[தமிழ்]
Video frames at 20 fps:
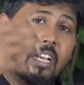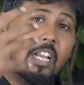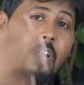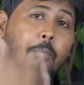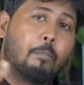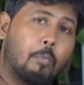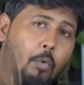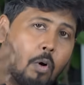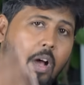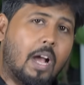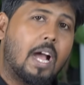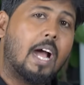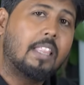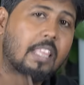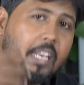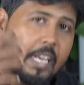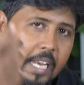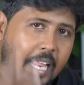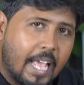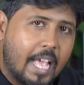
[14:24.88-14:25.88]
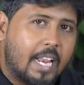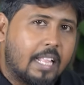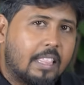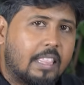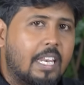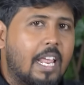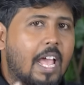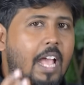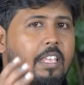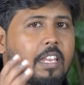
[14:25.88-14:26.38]
வண்டி போகாத
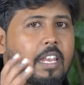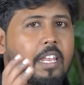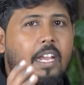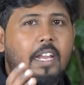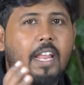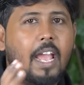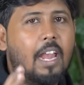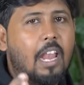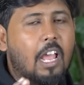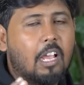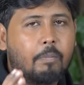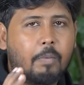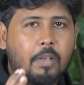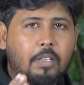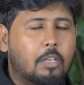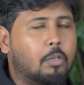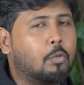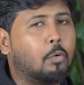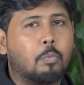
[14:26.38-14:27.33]
நேரத்திலயாச்சும் நீங்க டைலாக் பேசி